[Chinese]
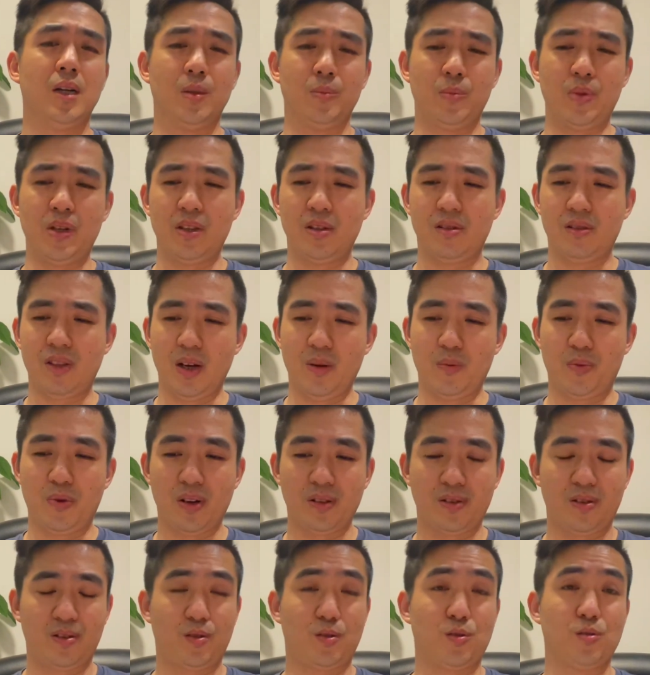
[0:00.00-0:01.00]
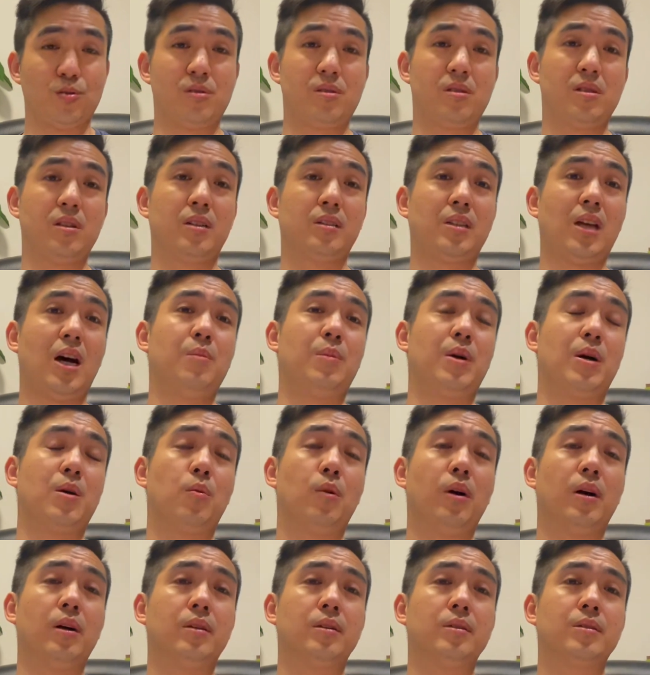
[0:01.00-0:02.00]
Pete Sampras 十四个大满
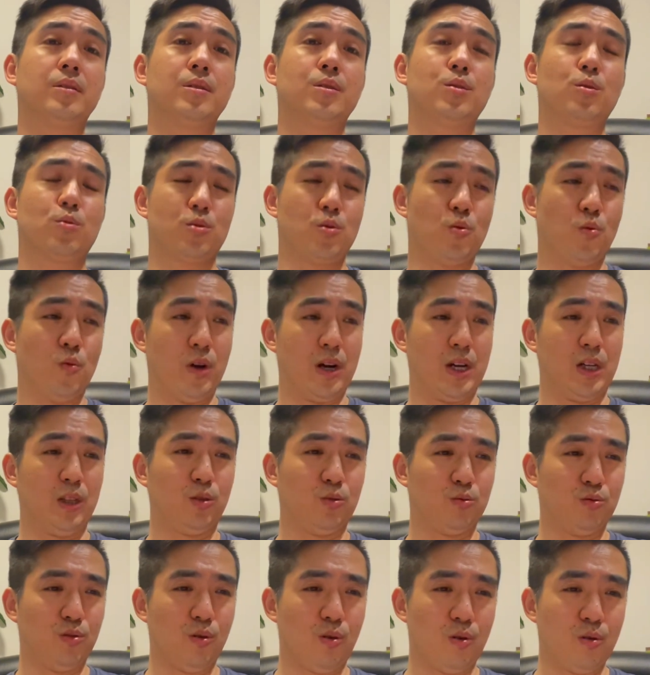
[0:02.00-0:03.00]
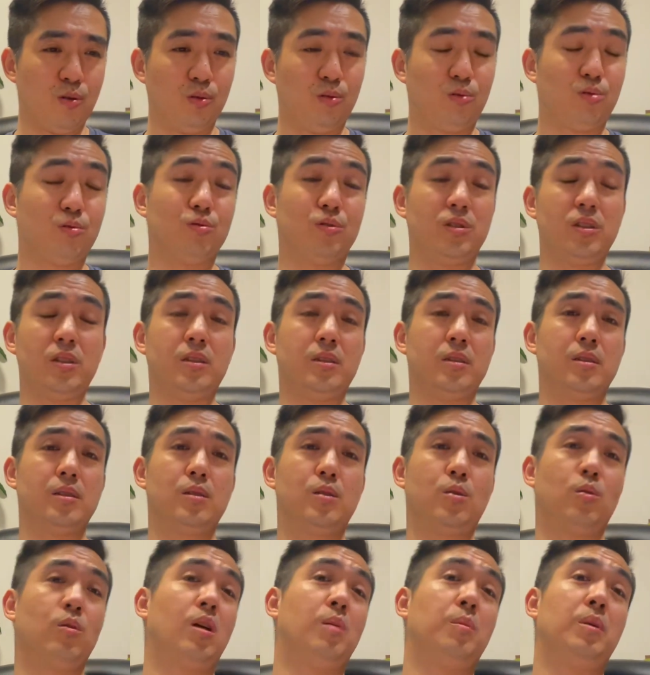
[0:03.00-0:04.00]
贯，就是唯独红土地
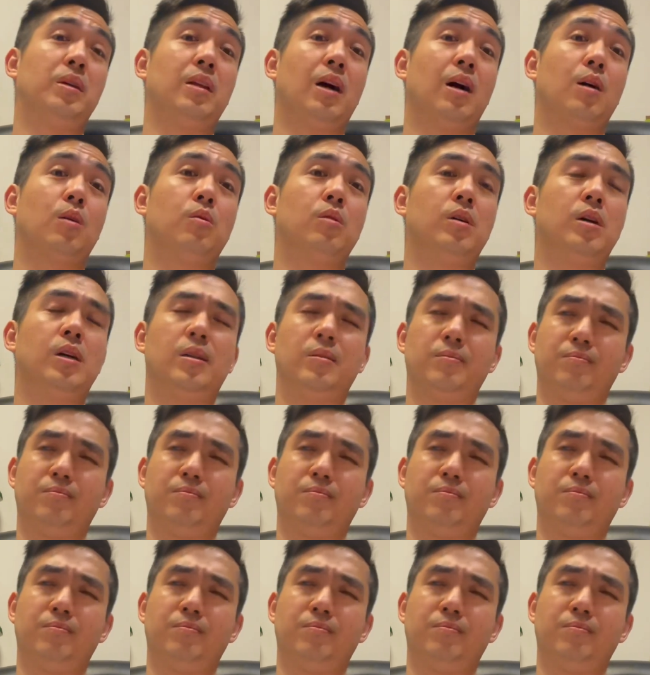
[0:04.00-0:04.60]
从来没拿过啊。